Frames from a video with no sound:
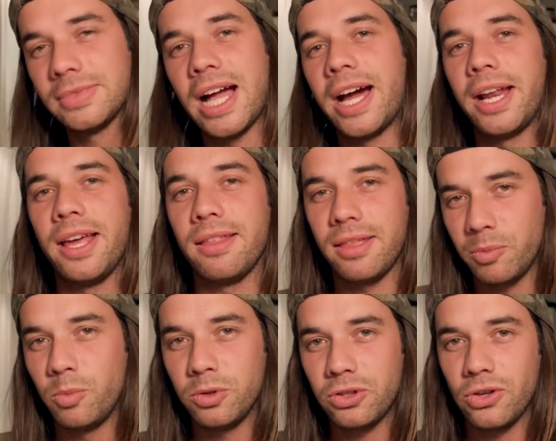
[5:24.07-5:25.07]
Agradecer
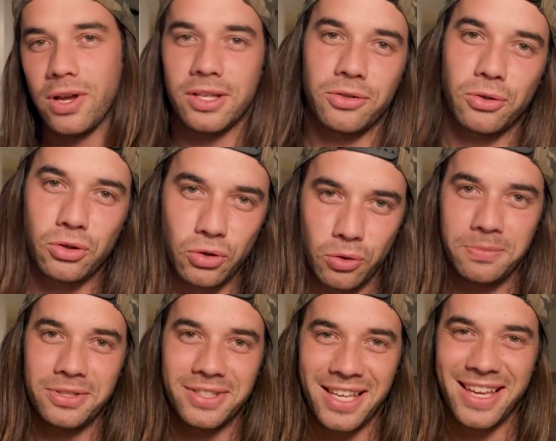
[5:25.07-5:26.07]
mucho a esos
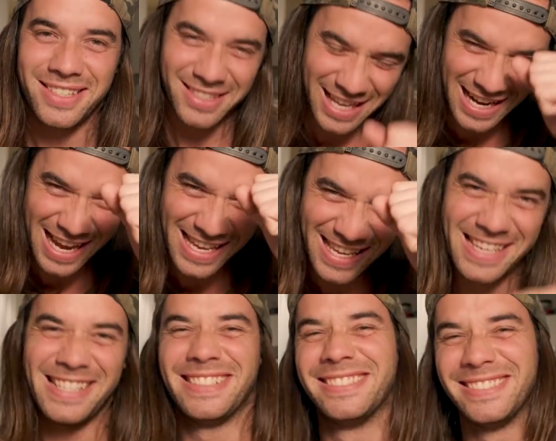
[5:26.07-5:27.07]
subs que están
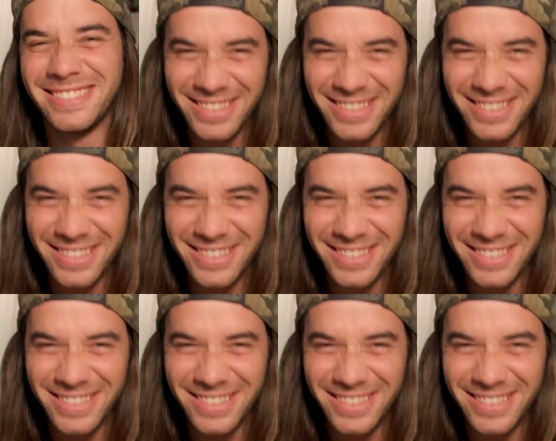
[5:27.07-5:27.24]
ahí